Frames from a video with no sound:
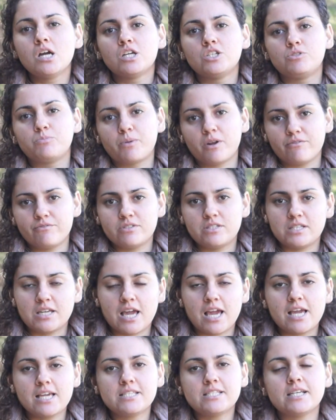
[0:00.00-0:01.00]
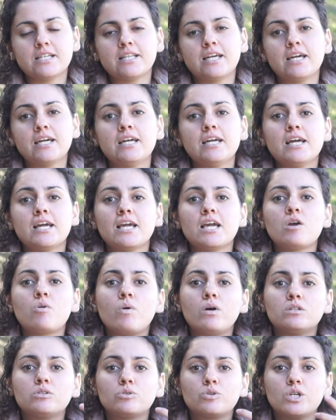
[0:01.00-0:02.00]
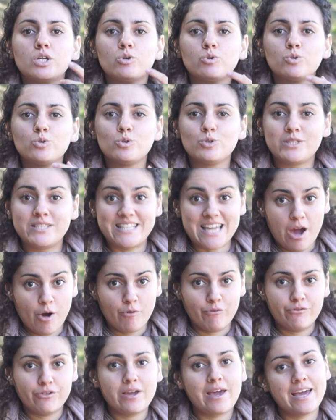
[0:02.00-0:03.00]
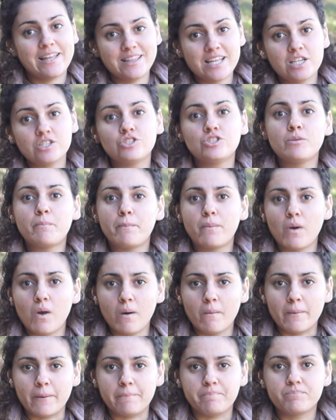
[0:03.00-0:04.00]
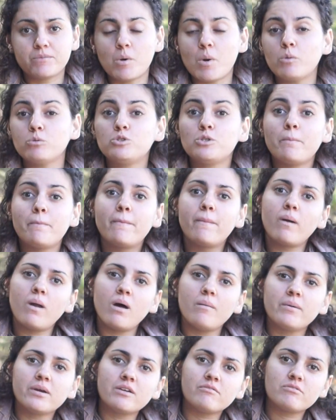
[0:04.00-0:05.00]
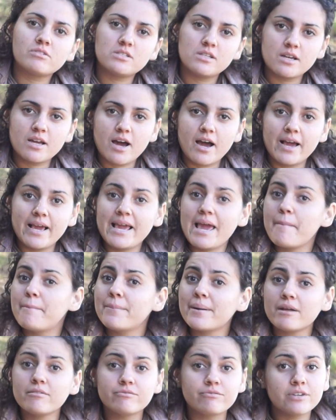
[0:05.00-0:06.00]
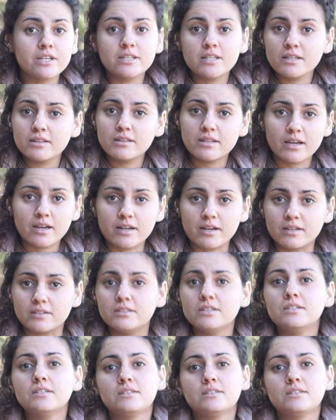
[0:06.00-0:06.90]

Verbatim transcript: de proficiência, né? Enquanto que o DELF é desde diploma, então é um diploma que você ganha é para a vida inteira.